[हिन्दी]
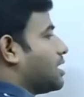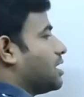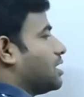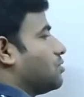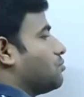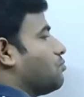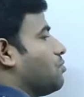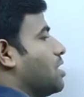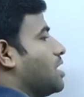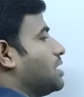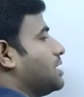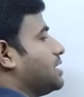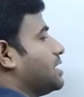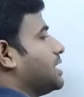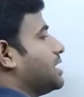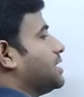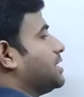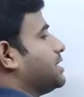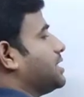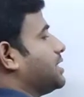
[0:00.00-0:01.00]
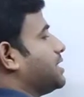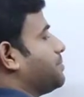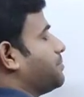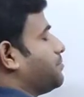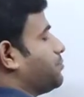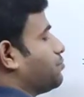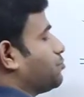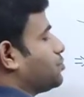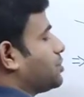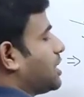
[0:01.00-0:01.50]
अगर वन रेडियन
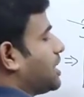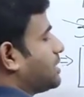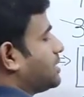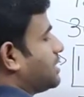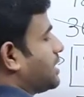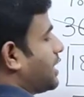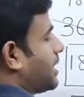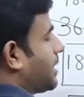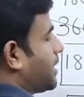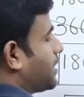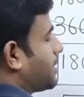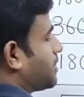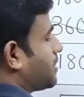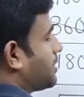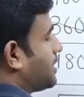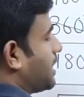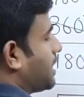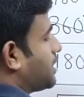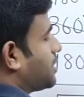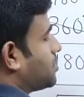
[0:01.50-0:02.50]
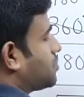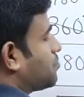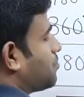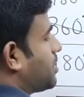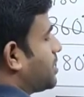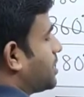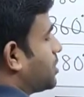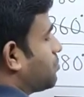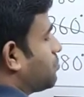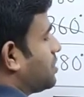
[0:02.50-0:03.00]
पूछा जाए दैट इज़
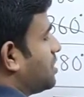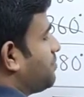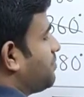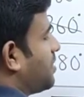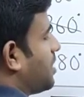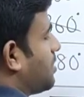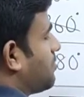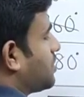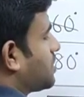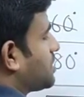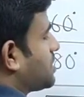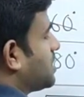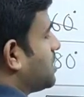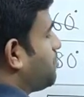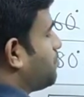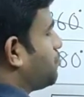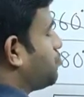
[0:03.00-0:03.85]
वन टू दावर सी